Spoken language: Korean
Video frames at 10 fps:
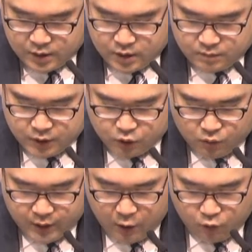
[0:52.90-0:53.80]

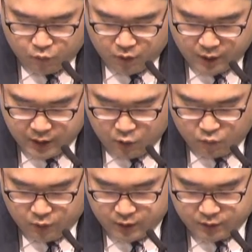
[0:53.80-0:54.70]
베드로와 야고보와
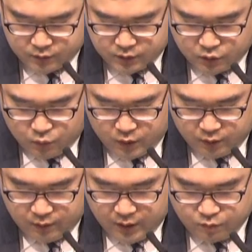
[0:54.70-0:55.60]
야고보의 형제 요한
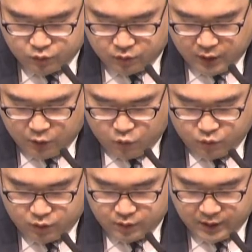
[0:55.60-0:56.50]
외에 아무도
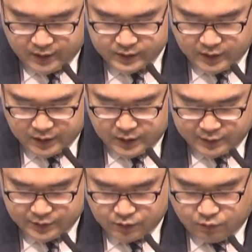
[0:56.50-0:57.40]
따라옴을 허락하지
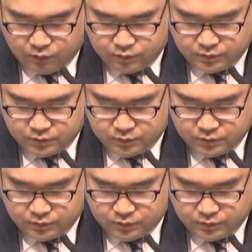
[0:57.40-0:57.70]
아니하시고